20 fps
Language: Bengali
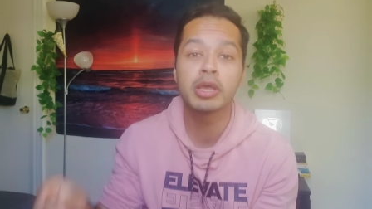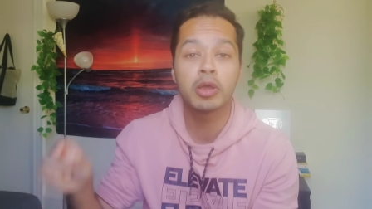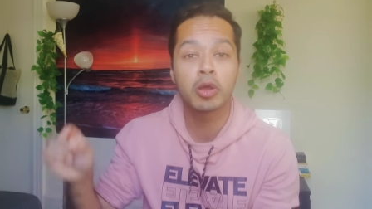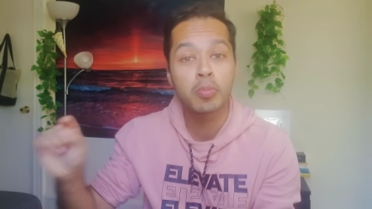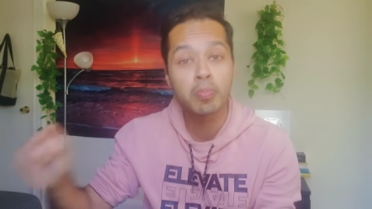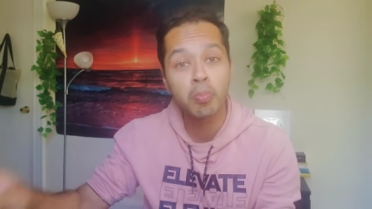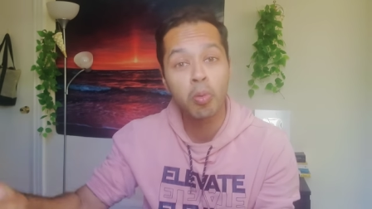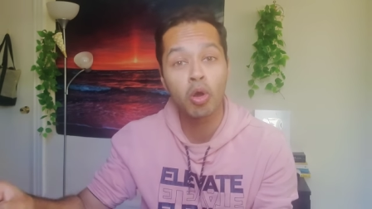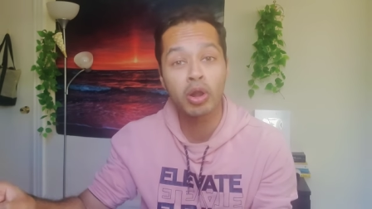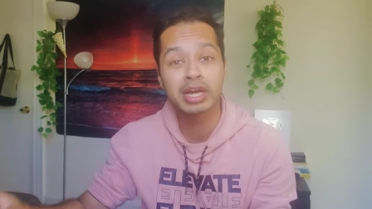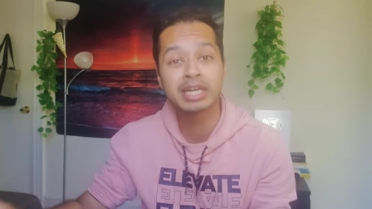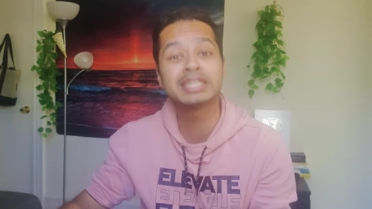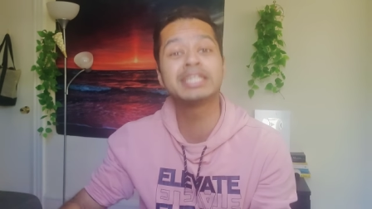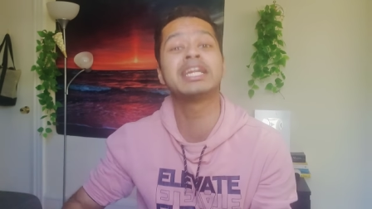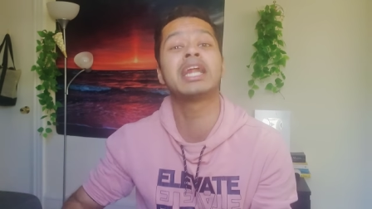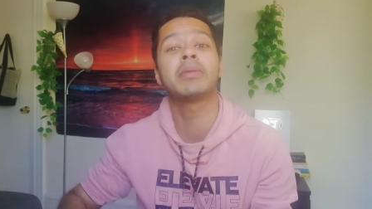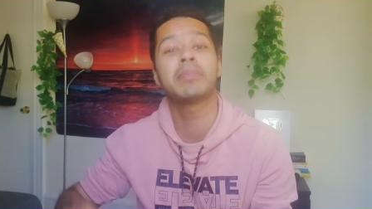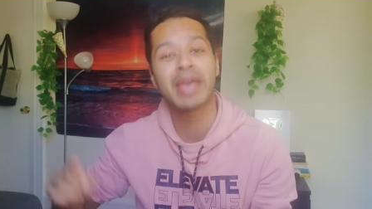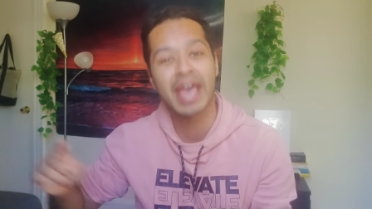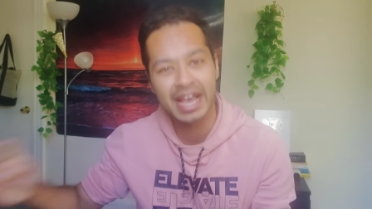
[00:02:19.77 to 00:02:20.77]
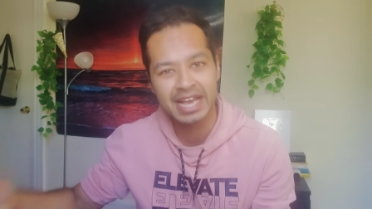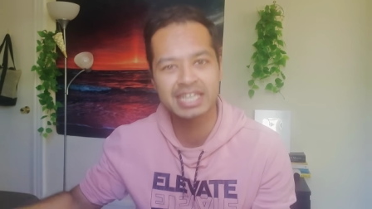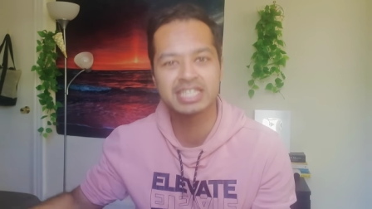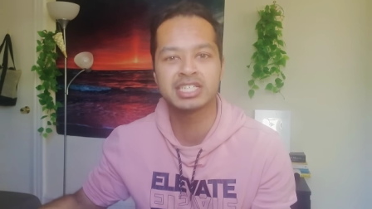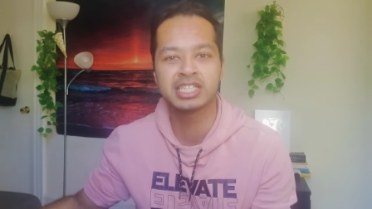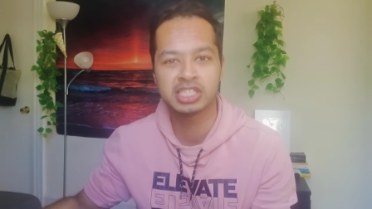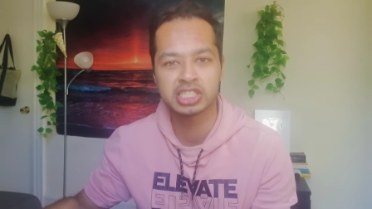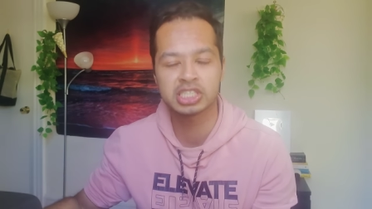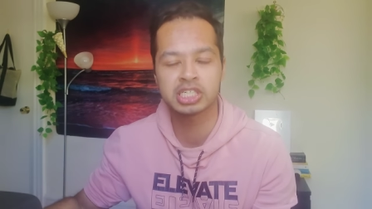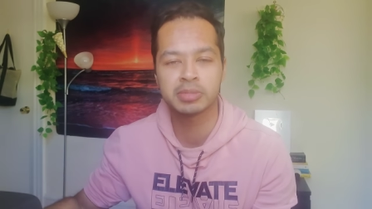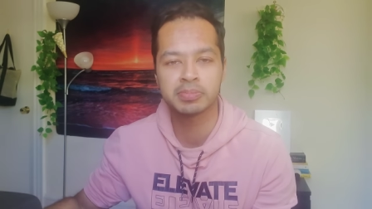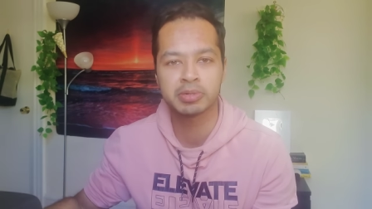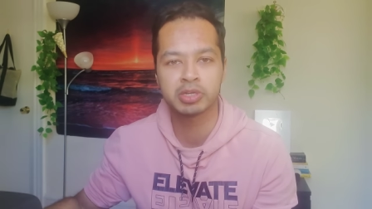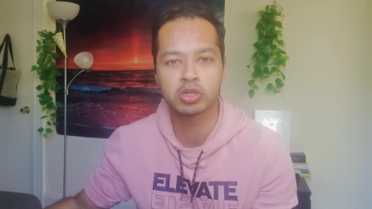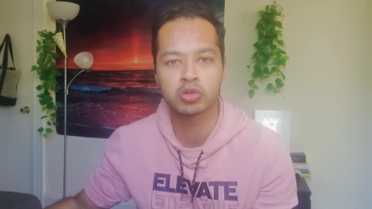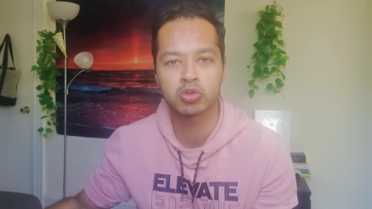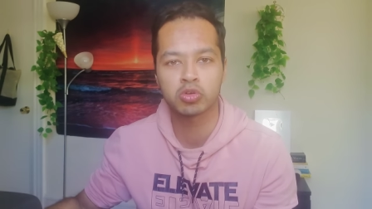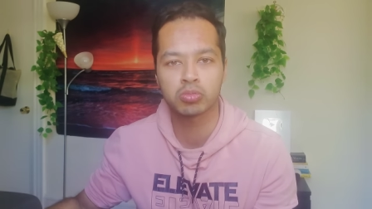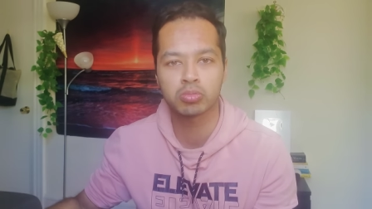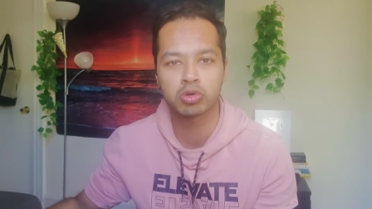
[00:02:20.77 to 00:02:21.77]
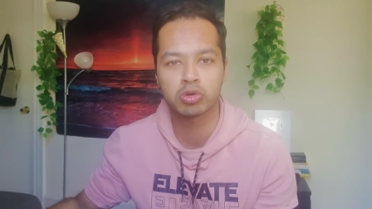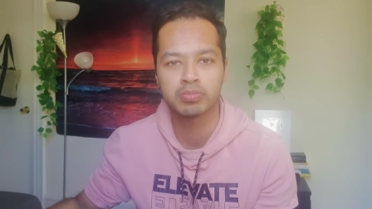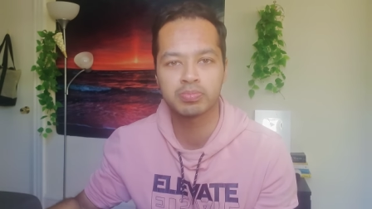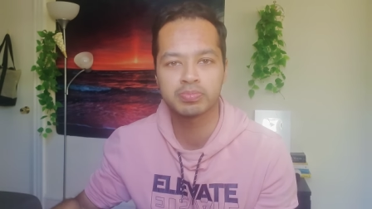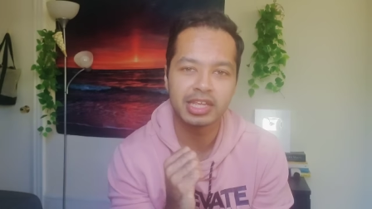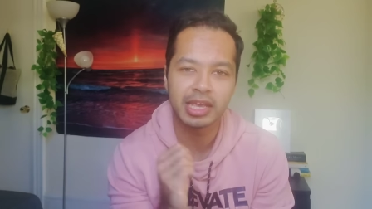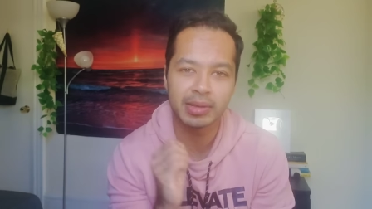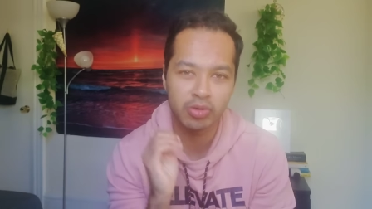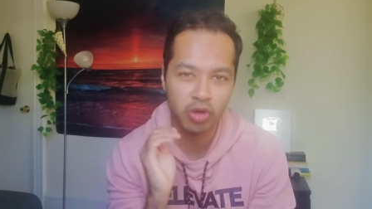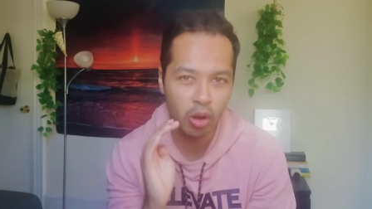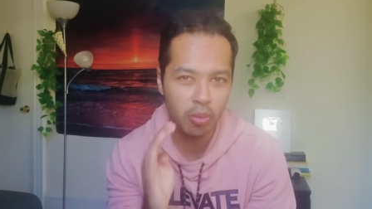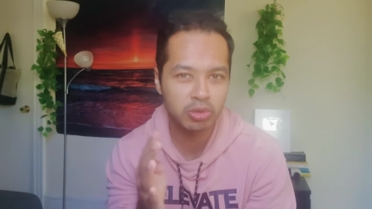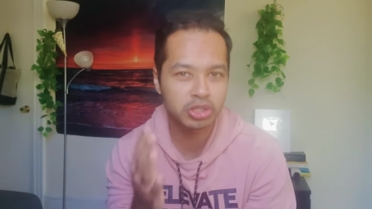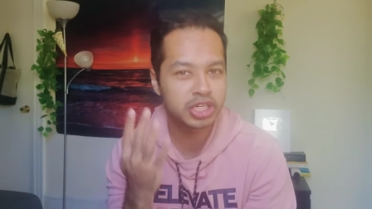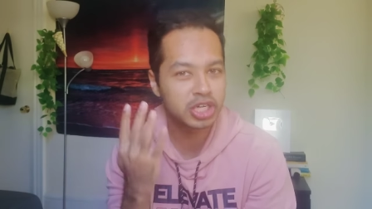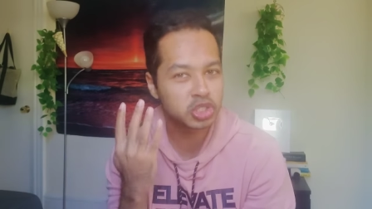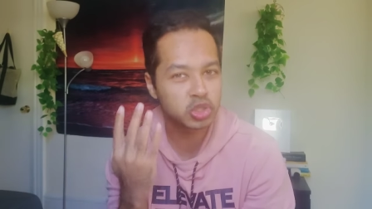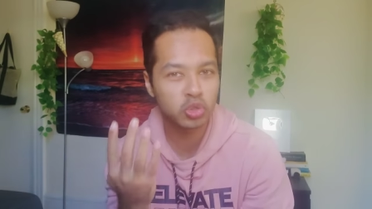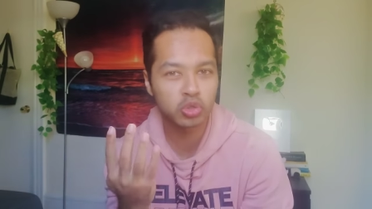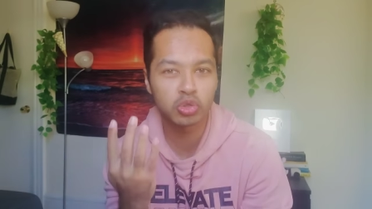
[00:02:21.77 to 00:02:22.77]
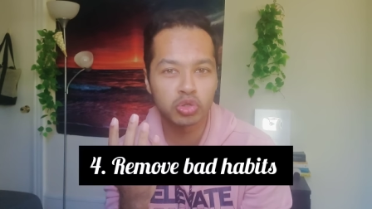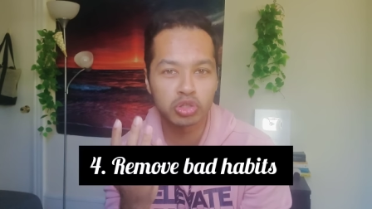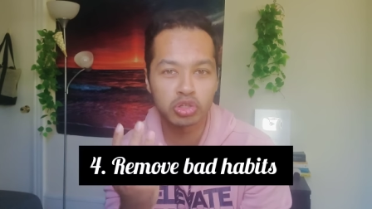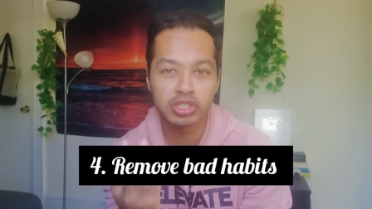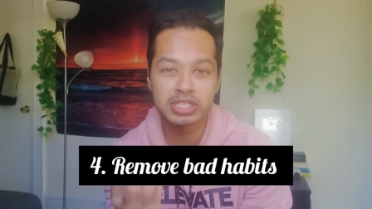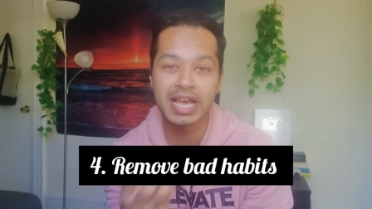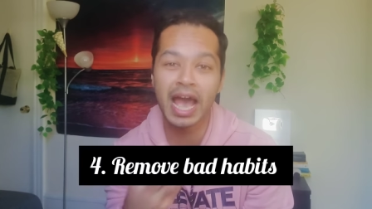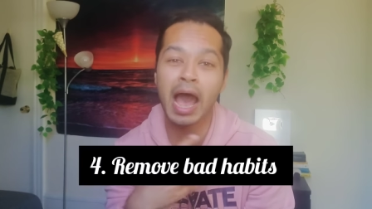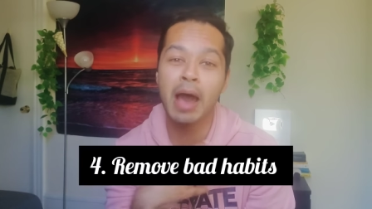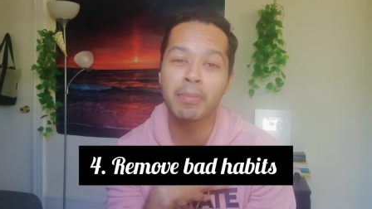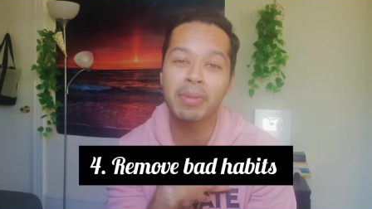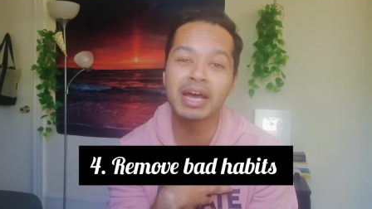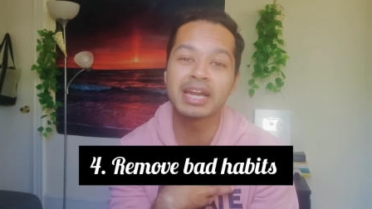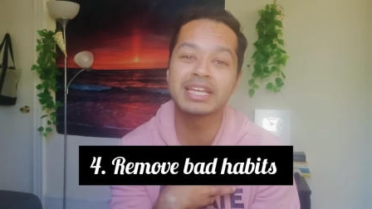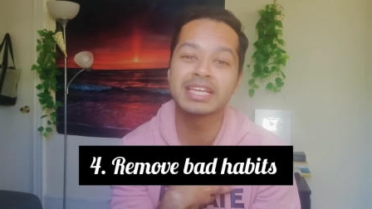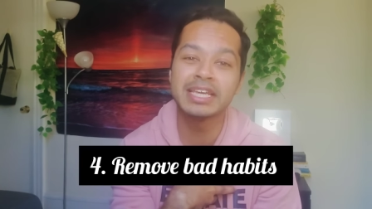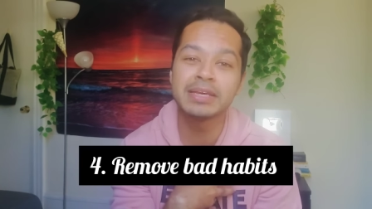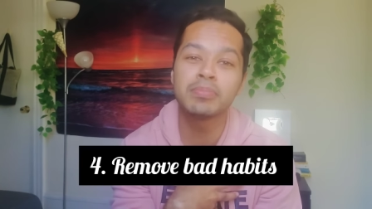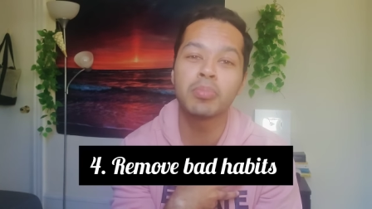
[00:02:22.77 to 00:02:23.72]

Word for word: এবং পরের দিন আমি একই জিনিস রিপিট করব এবং অবশ্যই চতুর্থ হচ্ছে আমার কি